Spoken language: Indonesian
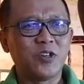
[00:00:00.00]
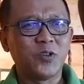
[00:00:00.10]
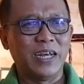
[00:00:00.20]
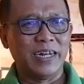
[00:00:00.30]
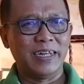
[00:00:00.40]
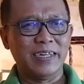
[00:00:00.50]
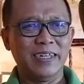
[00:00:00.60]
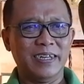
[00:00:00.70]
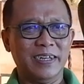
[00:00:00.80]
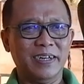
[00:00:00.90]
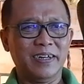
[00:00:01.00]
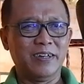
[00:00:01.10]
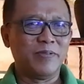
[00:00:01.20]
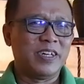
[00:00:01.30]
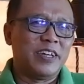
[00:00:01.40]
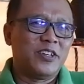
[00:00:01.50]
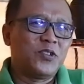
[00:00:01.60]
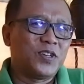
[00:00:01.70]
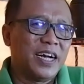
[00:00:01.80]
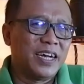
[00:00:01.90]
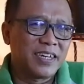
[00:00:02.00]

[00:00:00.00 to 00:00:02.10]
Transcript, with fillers: saudaranya, demikian juga